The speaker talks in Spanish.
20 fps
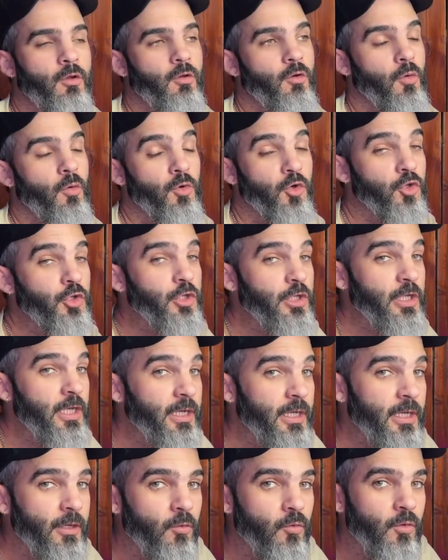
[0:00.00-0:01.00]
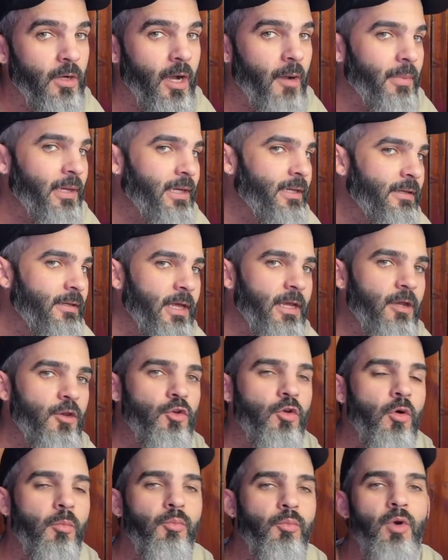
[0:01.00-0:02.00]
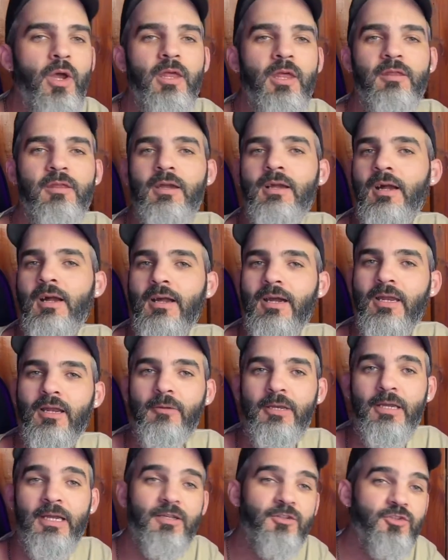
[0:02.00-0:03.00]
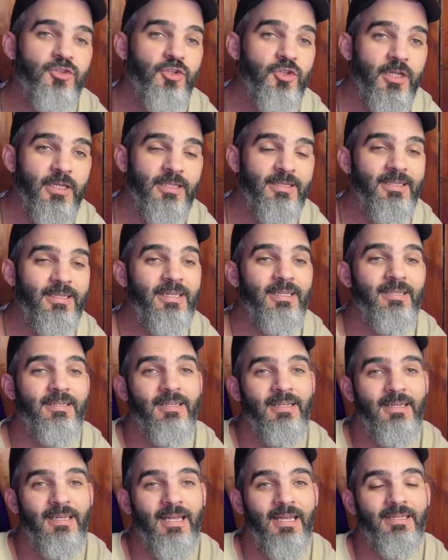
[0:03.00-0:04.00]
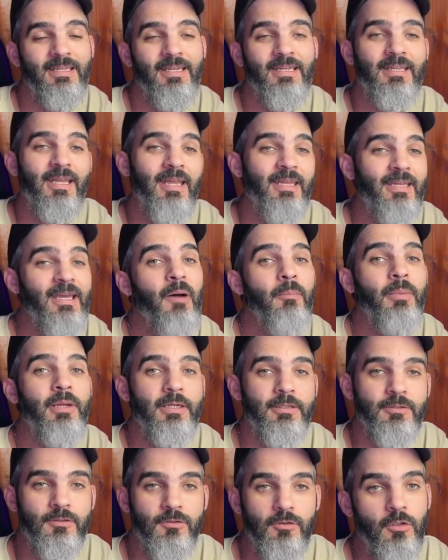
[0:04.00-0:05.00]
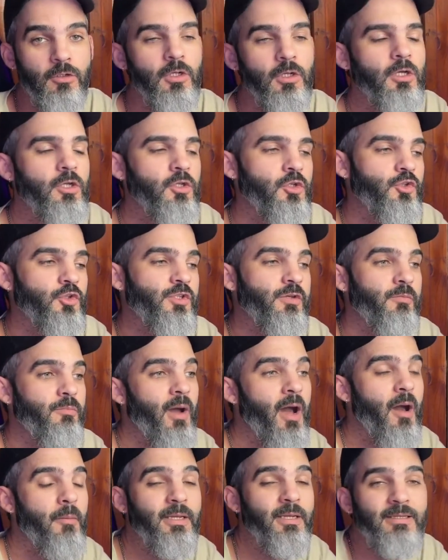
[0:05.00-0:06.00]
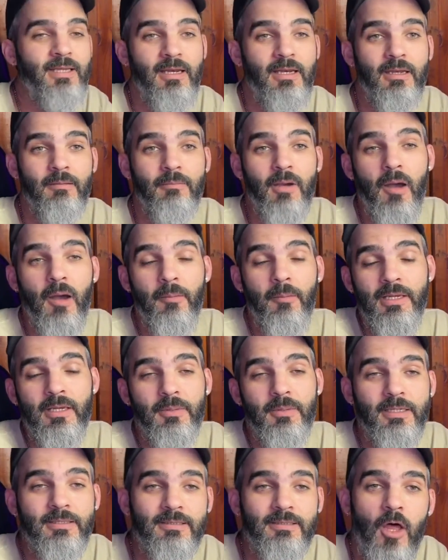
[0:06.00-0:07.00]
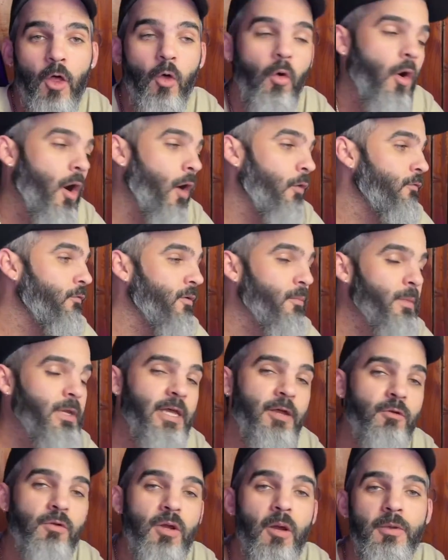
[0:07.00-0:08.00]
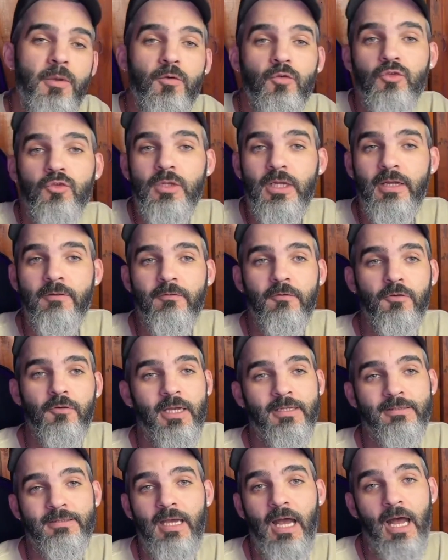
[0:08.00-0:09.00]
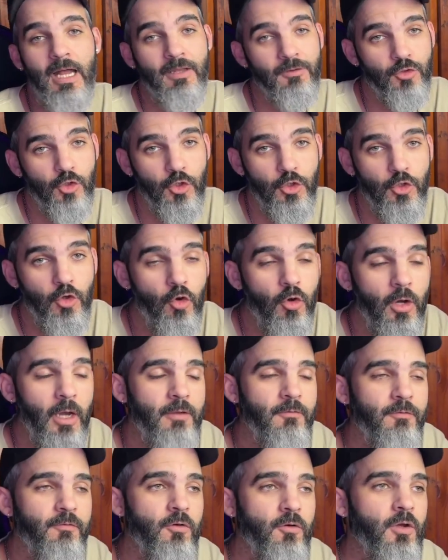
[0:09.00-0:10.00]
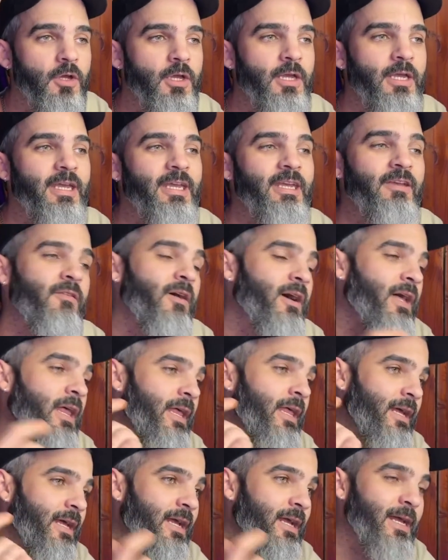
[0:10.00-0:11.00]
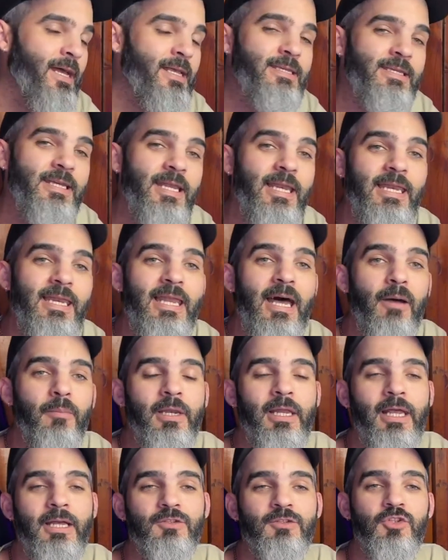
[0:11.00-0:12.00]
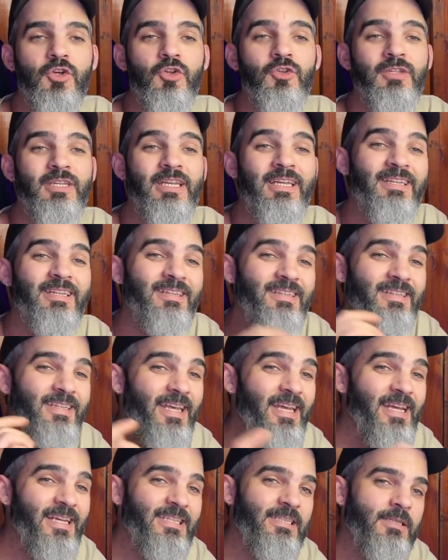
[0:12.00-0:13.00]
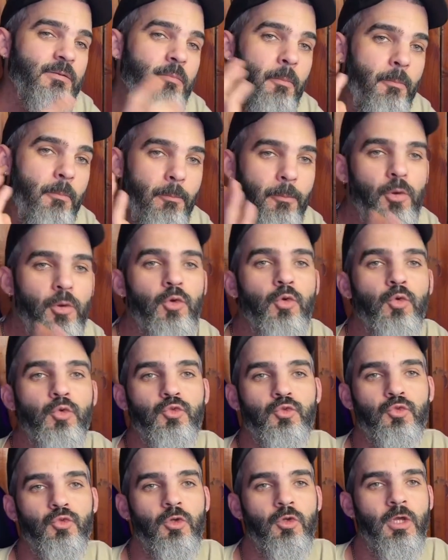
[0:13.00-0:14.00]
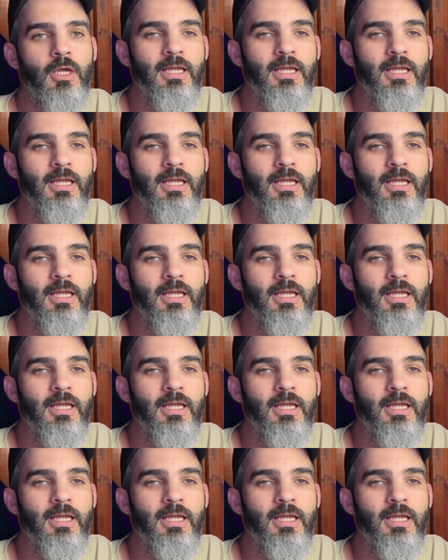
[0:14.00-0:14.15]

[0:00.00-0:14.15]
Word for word: como no tiene un Apple ID, no puedes descargar aplicaciones desde la tienda de Apple Store. Entonces vas a, prestar, vas a pedirle prestado a un familiar, un amigo, un teléfono, ya sea Android o iPhone, y van a descargarse la aplicación de Text Plus.